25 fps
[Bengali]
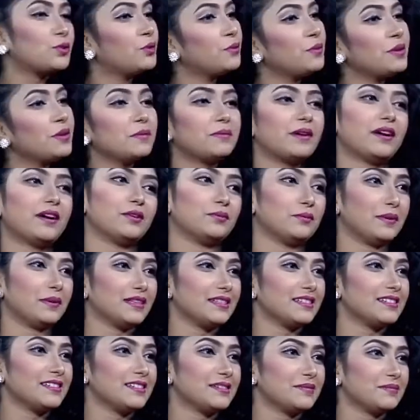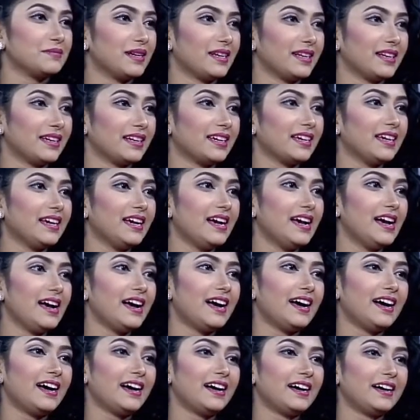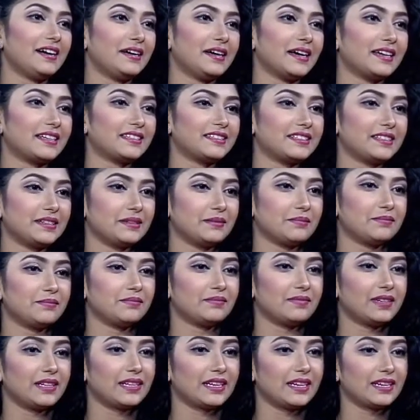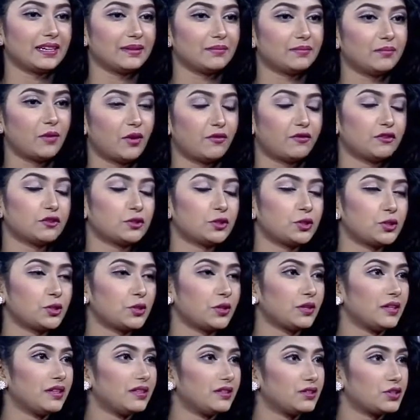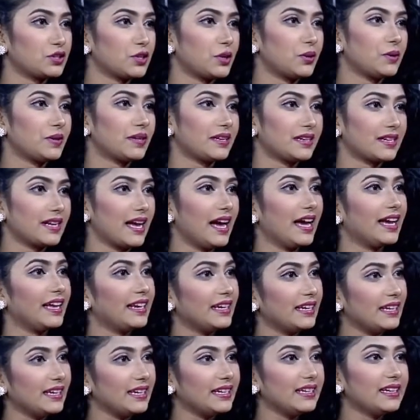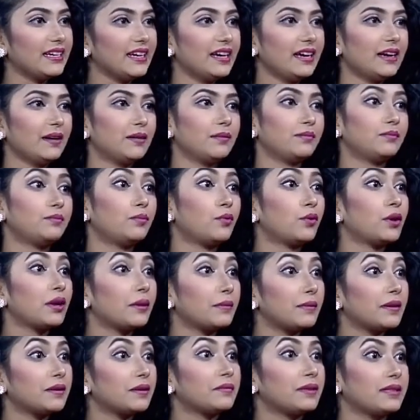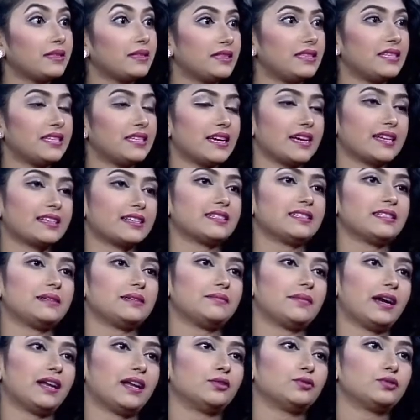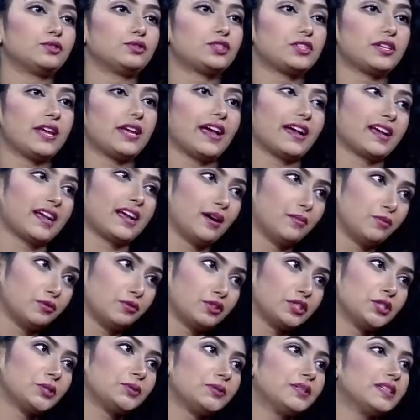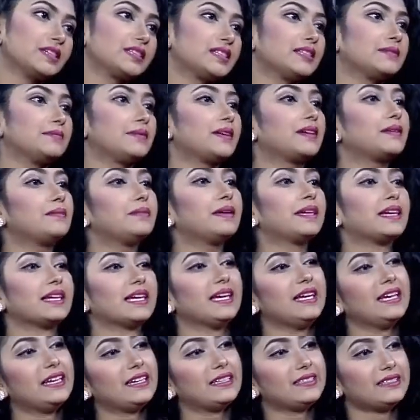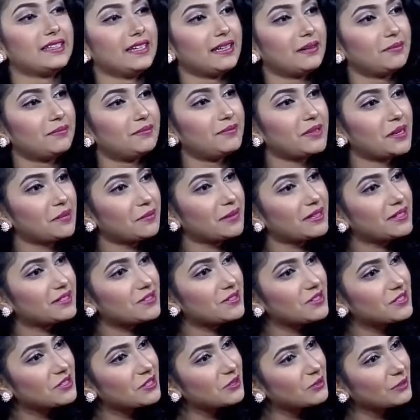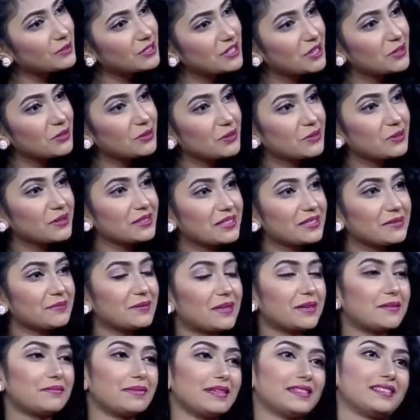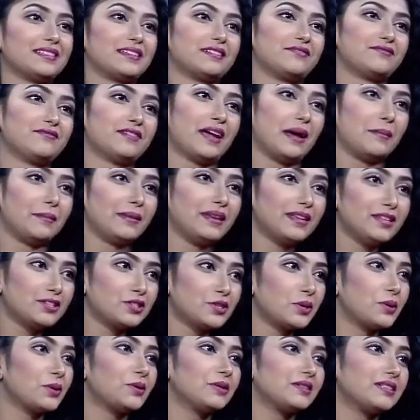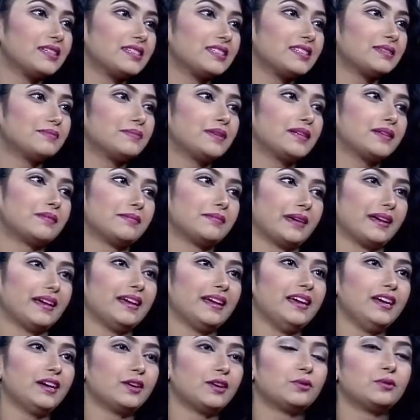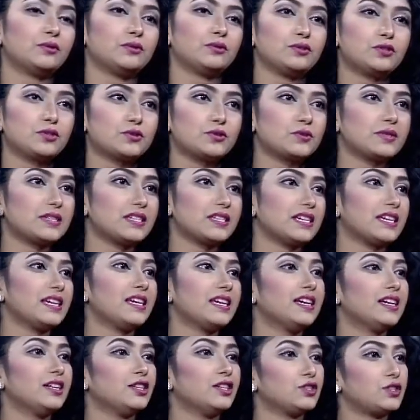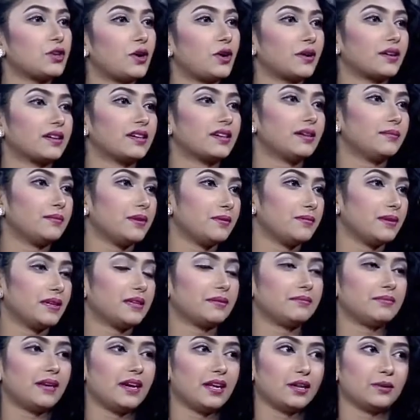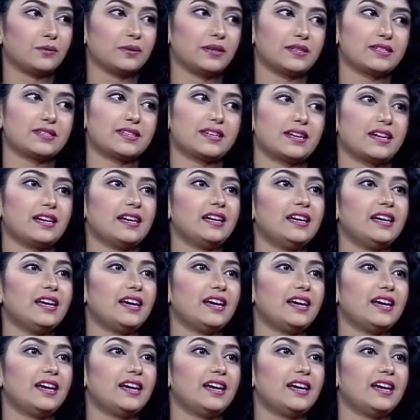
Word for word: খুবই ভালো পাচ্ছি মানে আচ্ছা। একটা মানে মফস্বল শহরের কাহিনী পরিবার ভিত্তিক একটা মানুষ একা বসেও দেখতে পারবে তার প্রেমের আচ্ছা। স্মৃতিও চারণ করতে পারবে তার ফ্যামিলি সহ দেখতে পারবে খুনসুটি ঝগড়া বিবাদ ভালোবাসা